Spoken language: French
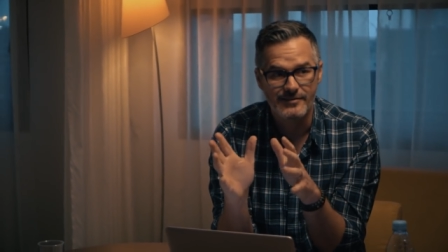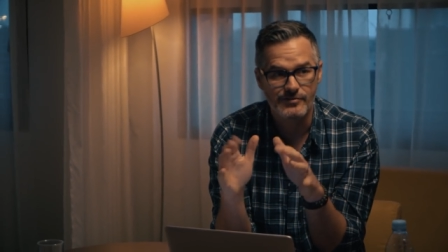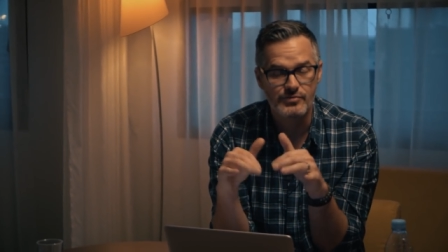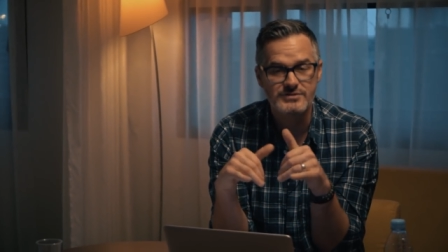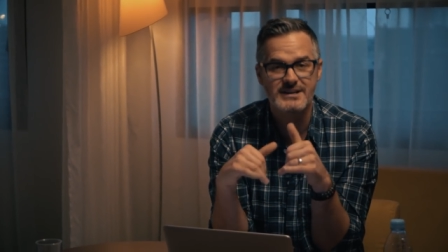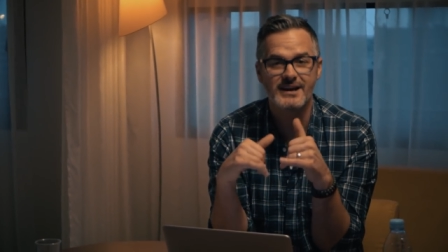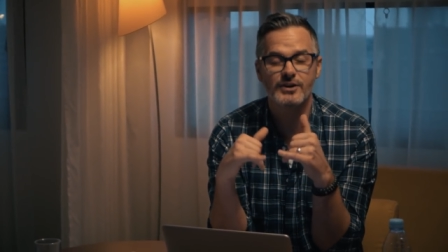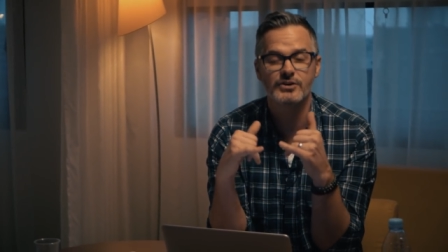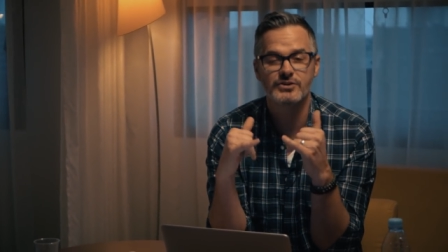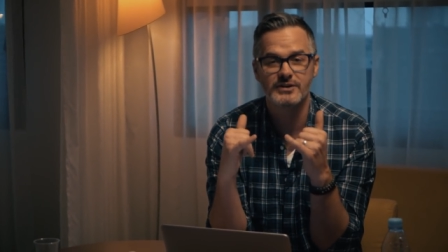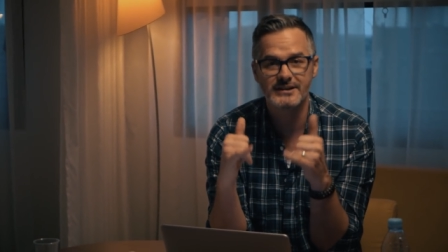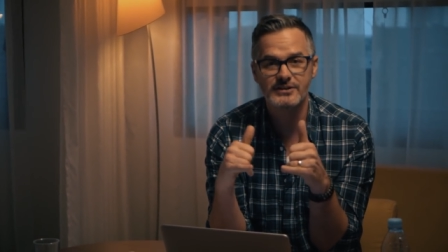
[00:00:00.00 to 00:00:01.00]
vous en
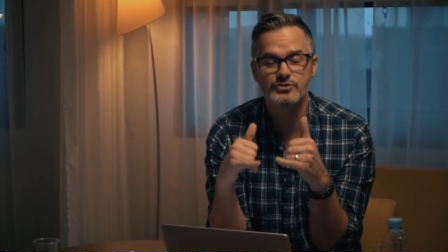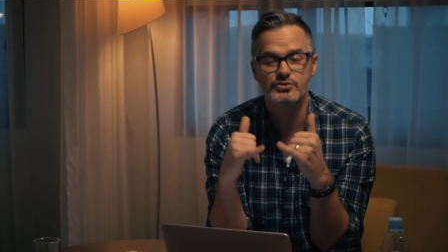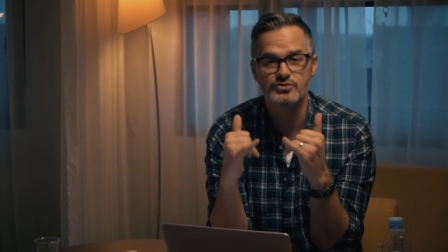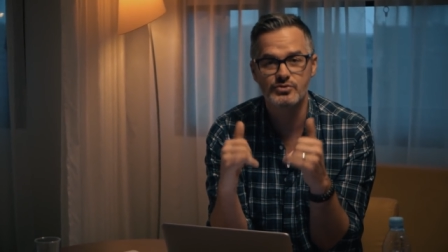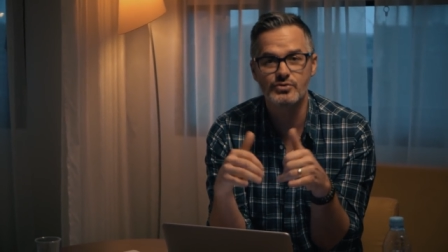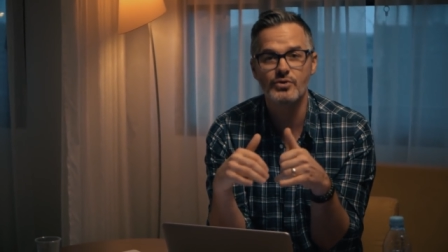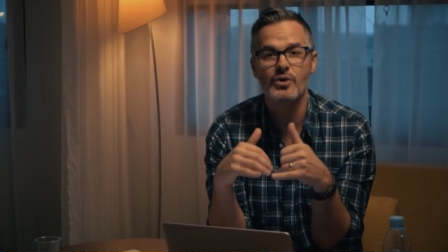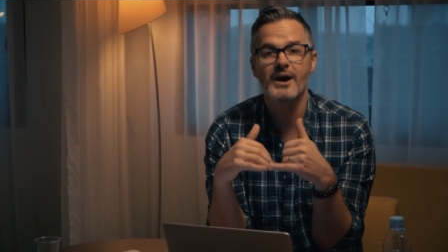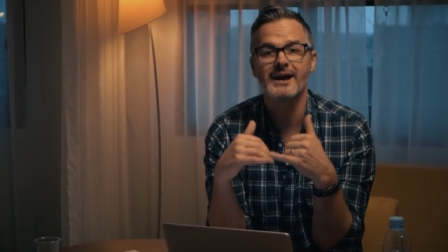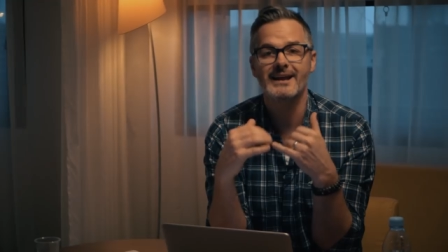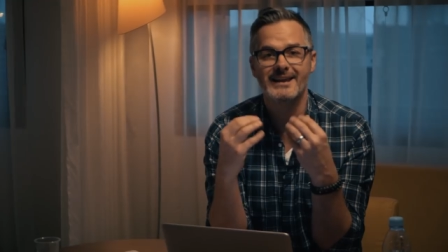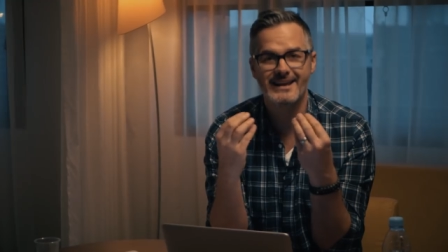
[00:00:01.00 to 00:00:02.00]
retenez
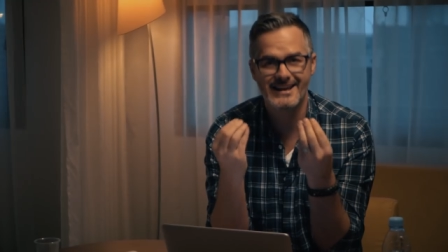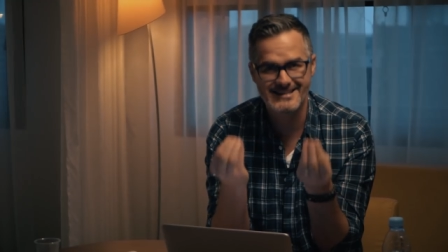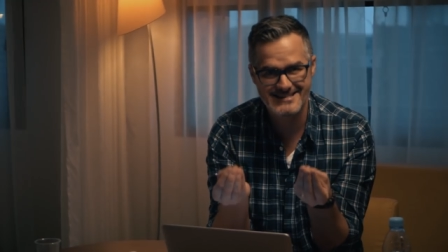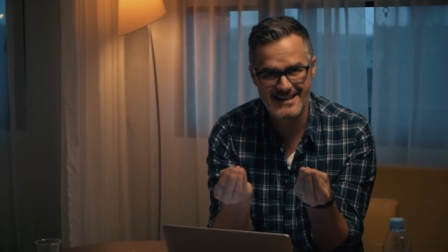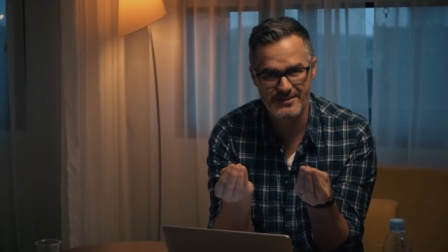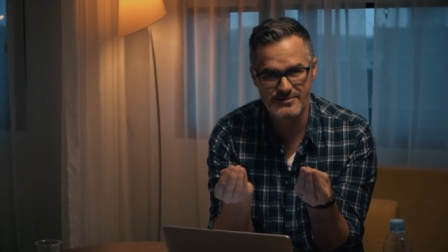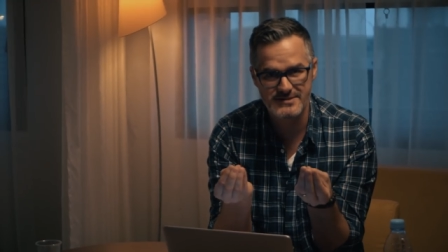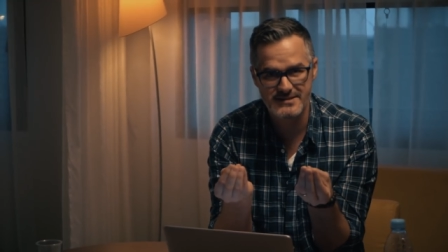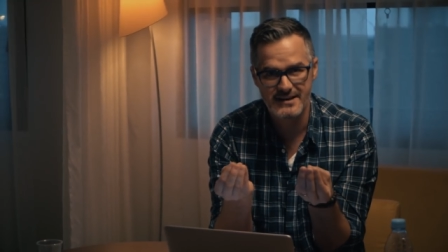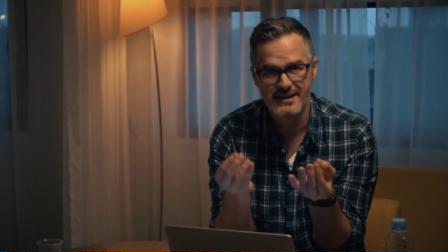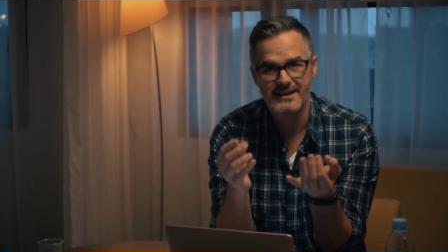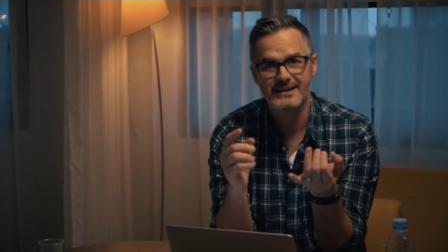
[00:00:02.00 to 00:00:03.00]
toujours
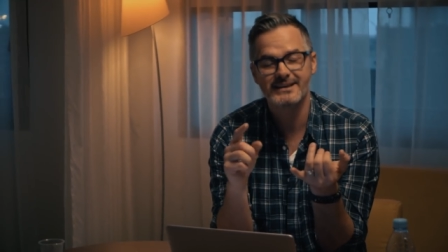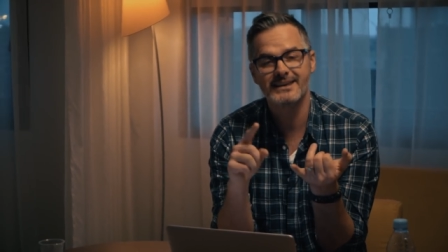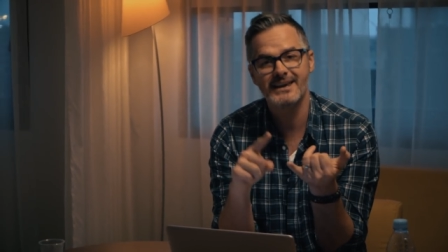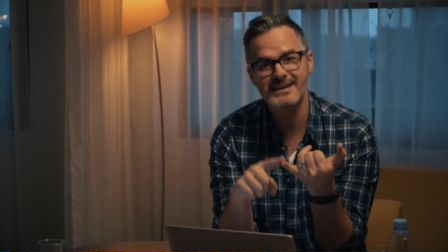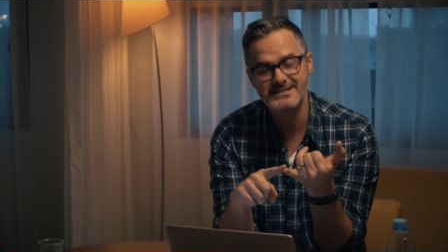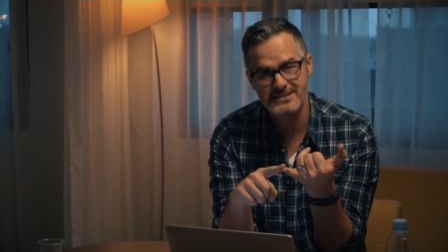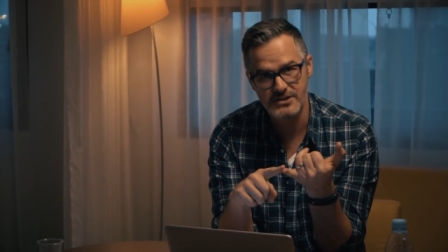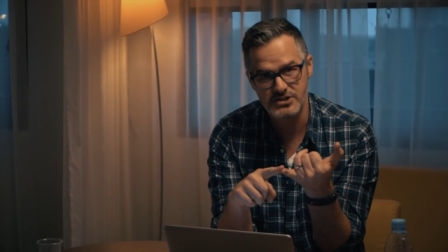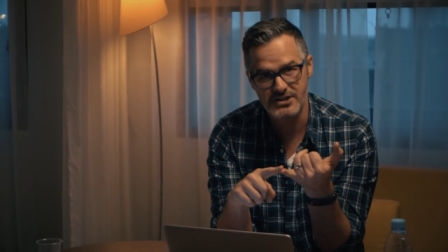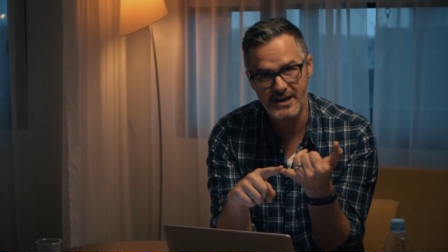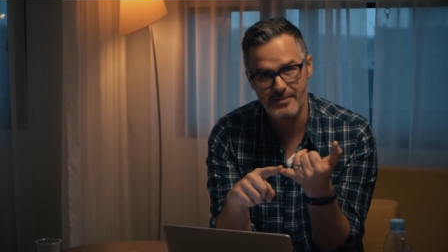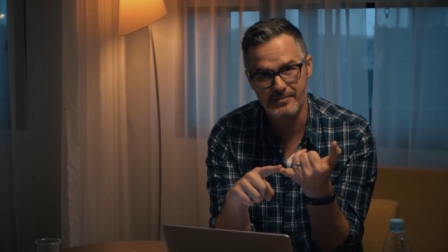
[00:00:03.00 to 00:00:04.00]
l'essence qu'est-ce que
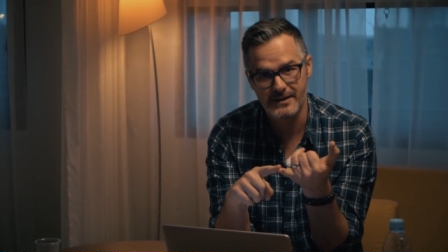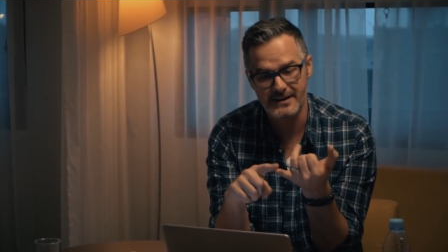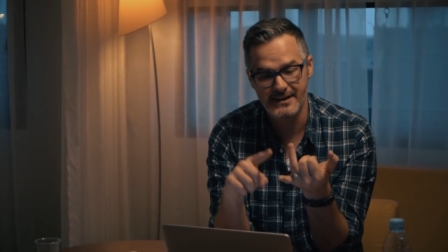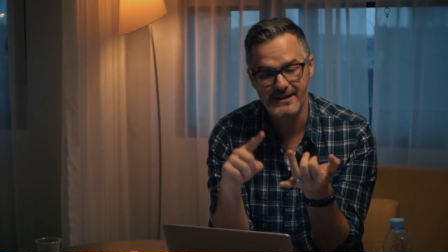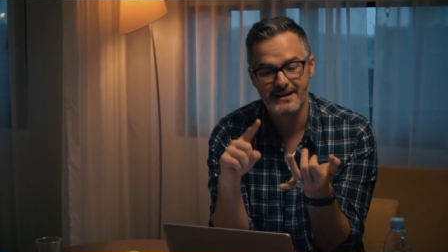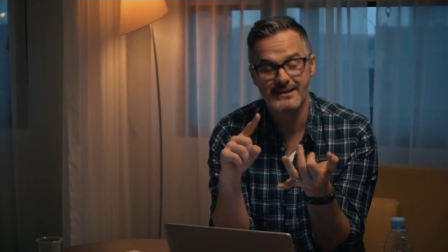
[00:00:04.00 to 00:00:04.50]
j'ai appris?